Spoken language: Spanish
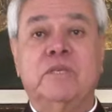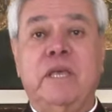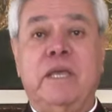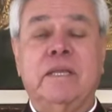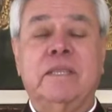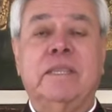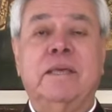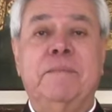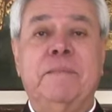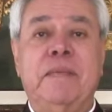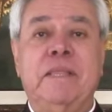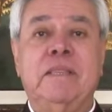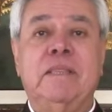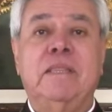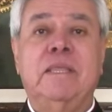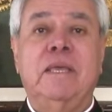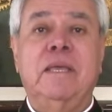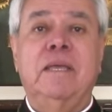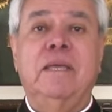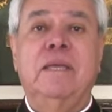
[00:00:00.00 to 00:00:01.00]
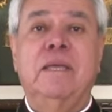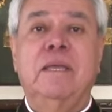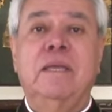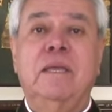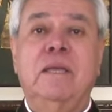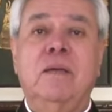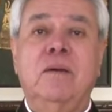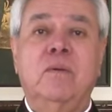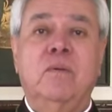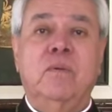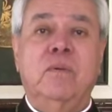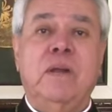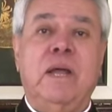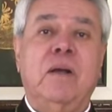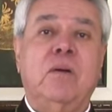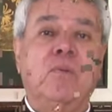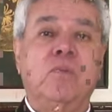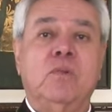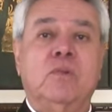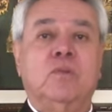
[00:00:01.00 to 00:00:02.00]
ciertamente
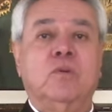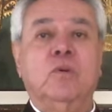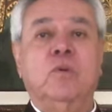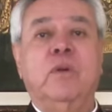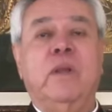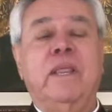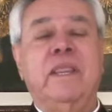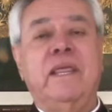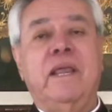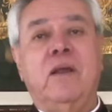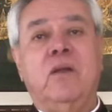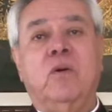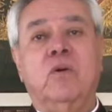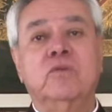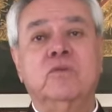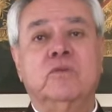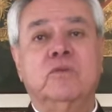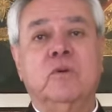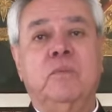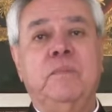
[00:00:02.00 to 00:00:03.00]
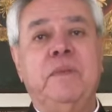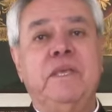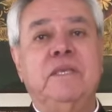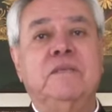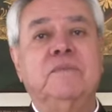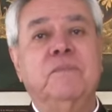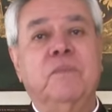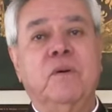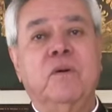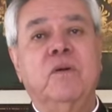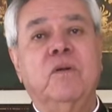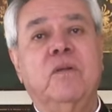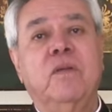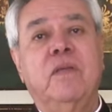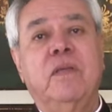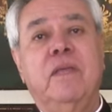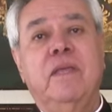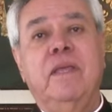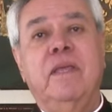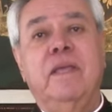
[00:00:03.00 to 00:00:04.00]
una cultura del consumismo
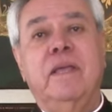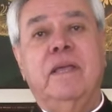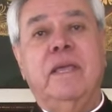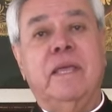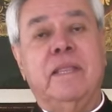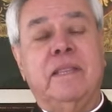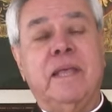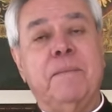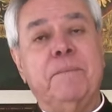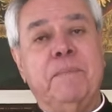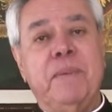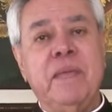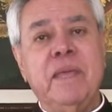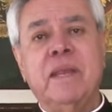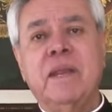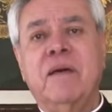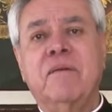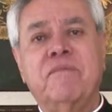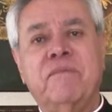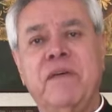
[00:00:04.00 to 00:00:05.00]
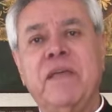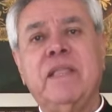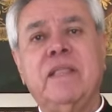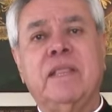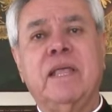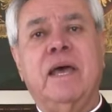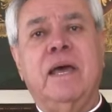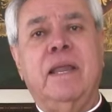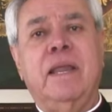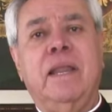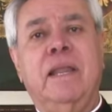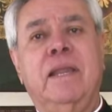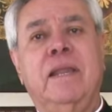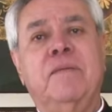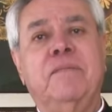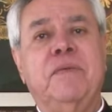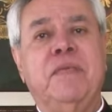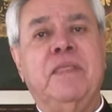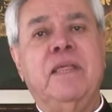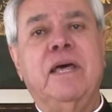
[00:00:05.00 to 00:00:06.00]
que también afecta a la
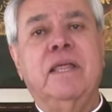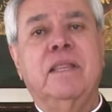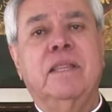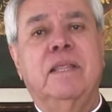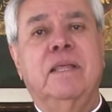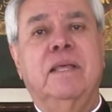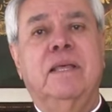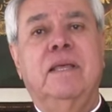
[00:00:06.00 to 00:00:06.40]
Navidad.